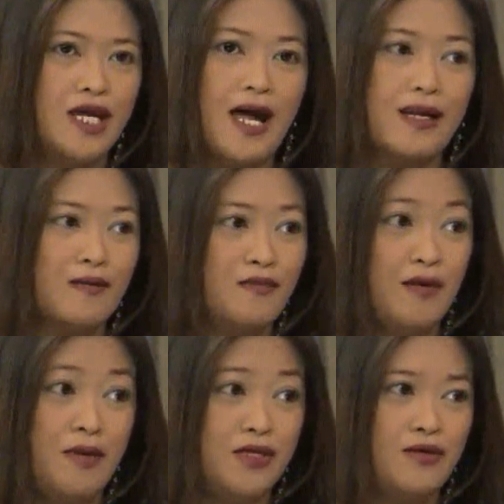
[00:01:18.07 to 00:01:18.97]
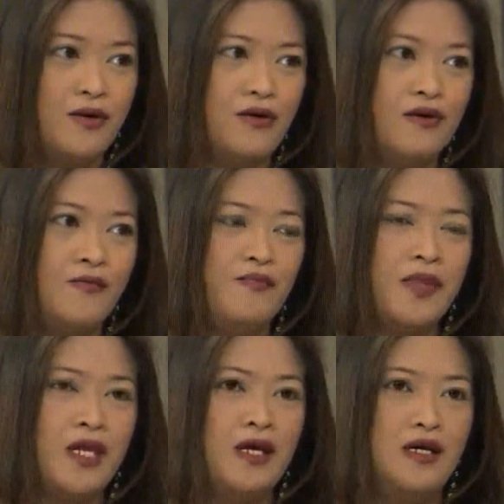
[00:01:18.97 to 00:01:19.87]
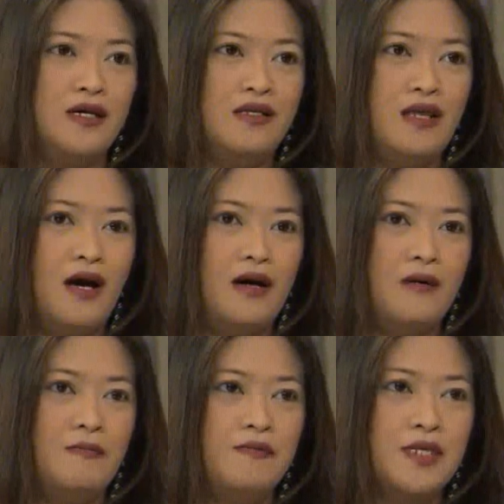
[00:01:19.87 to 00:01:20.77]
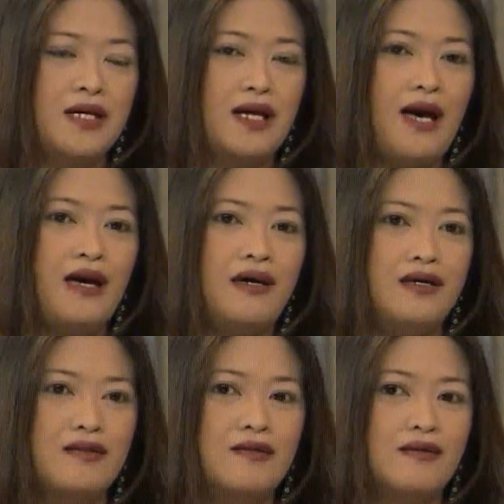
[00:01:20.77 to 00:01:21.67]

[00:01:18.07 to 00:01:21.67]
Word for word: nararamdaman ko na kahit